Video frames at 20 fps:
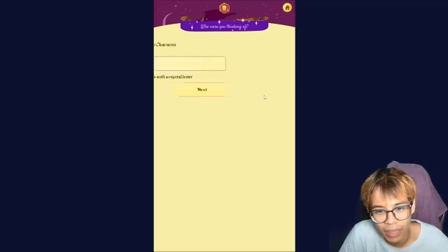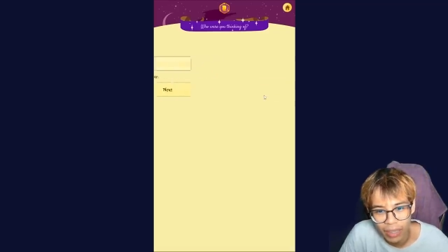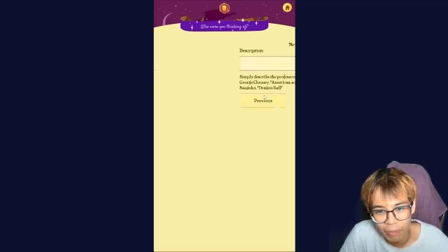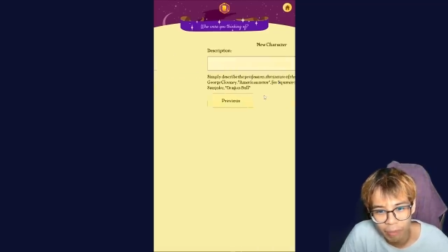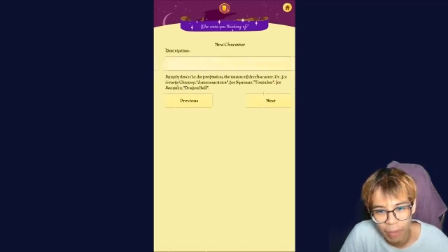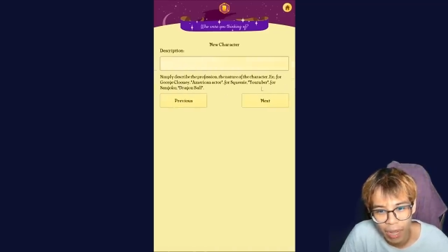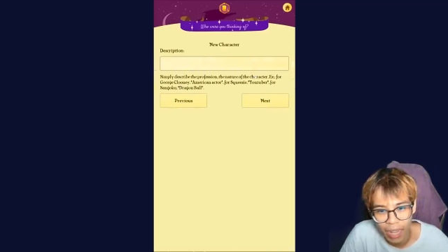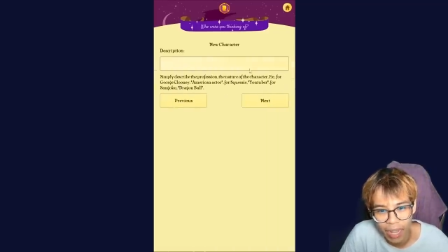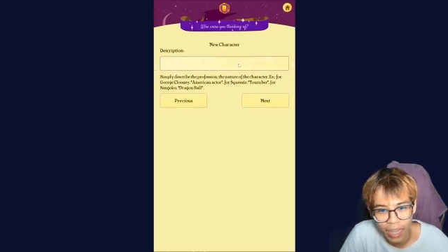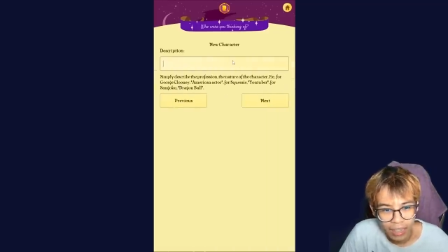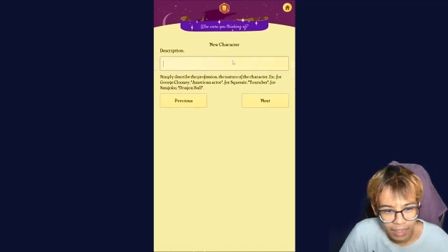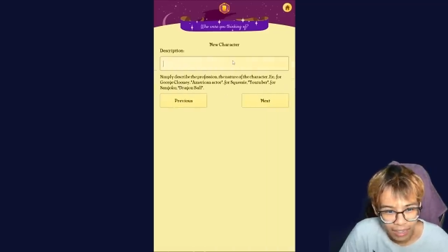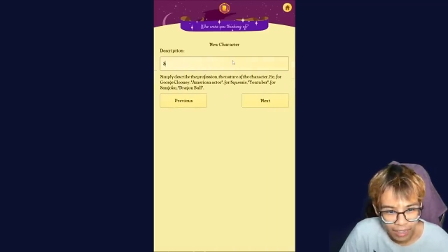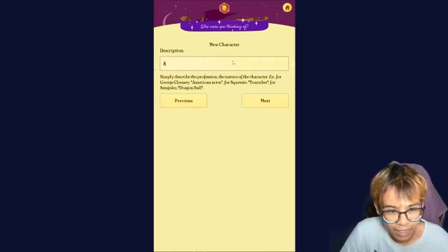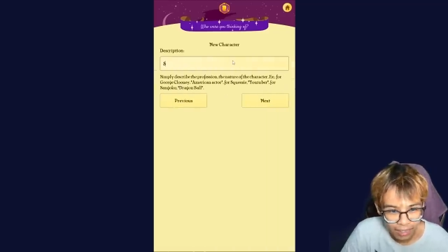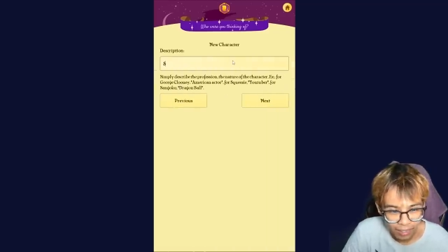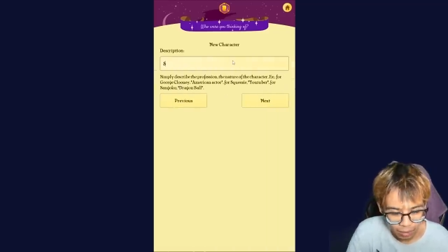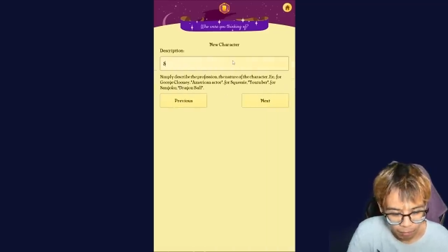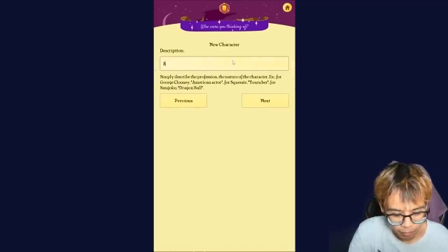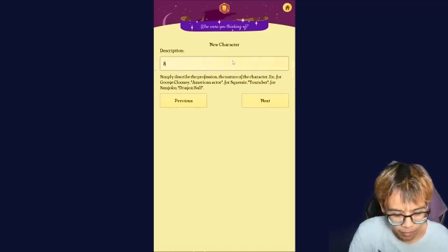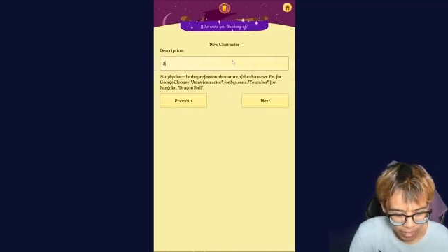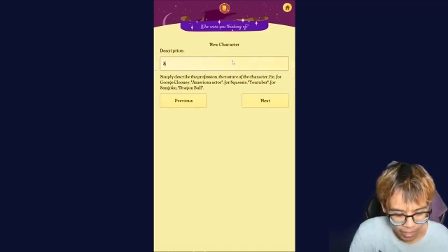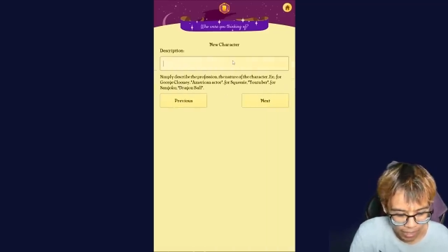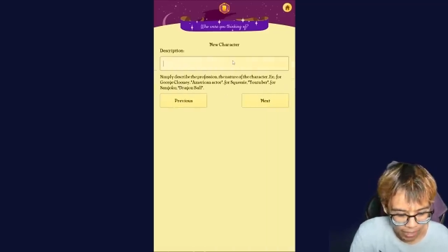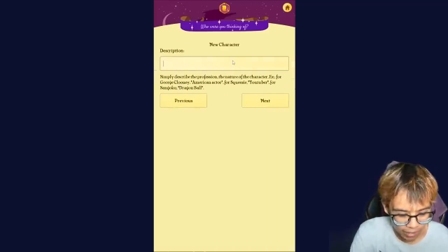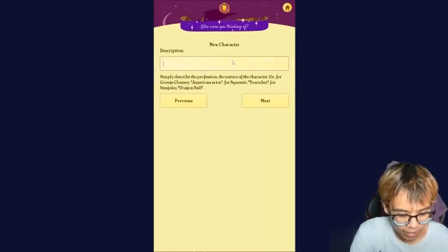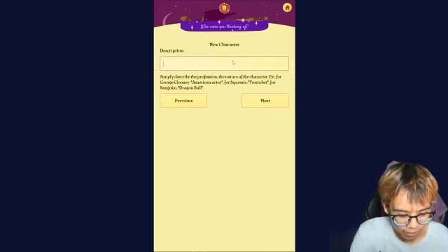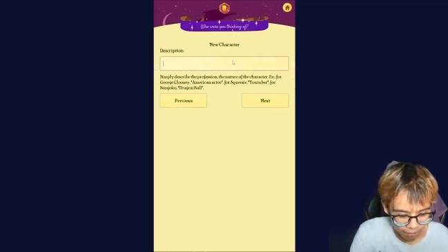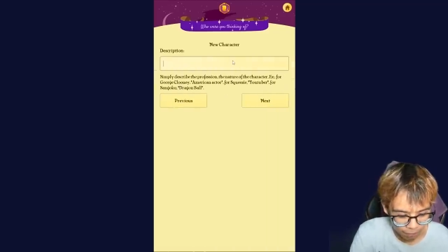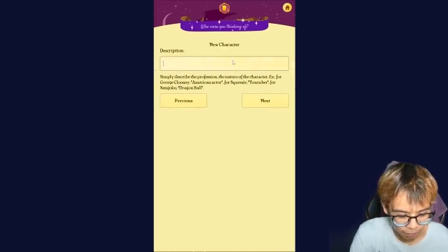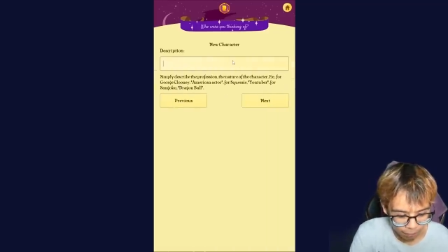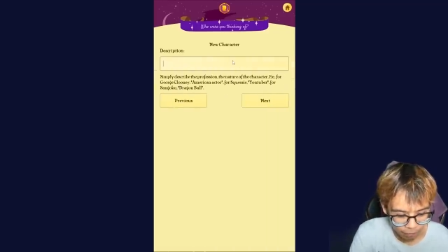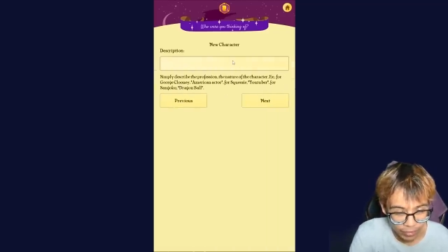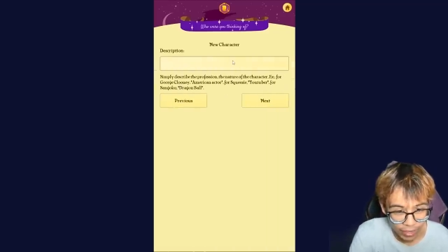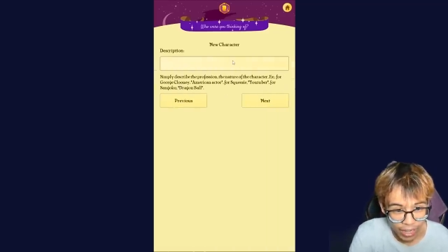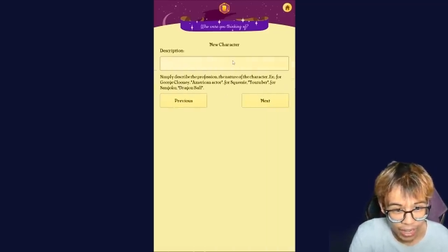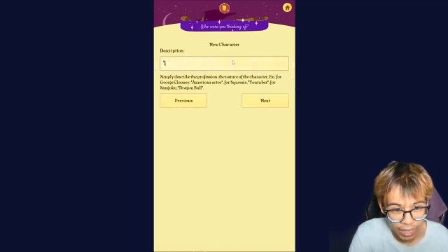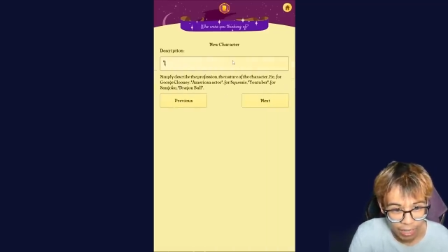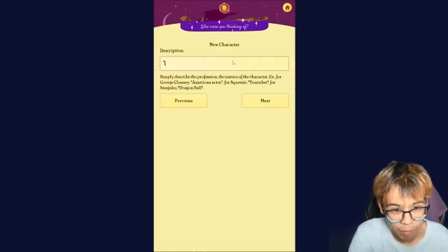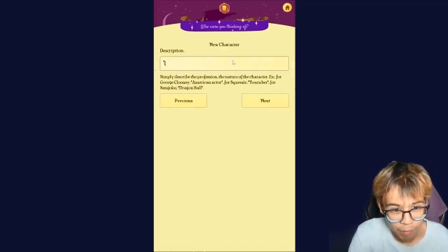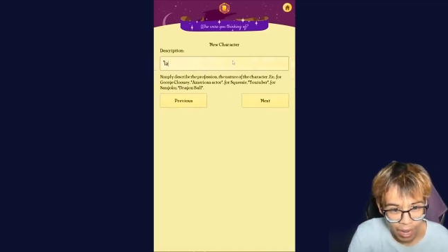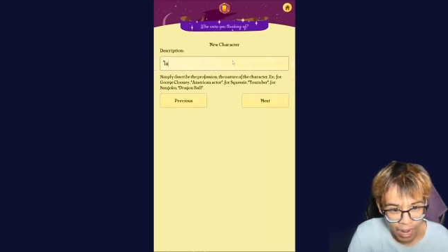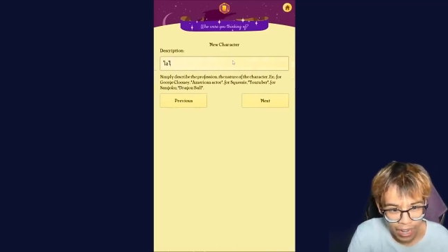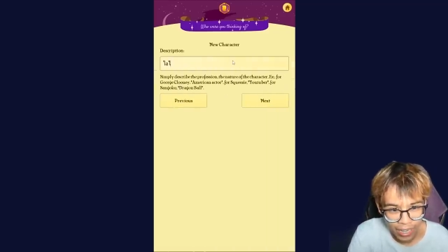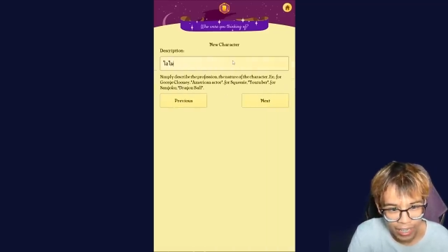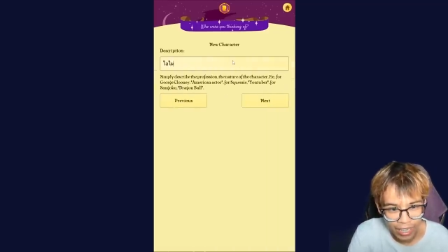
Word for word: ปะ description ไอ้ไม้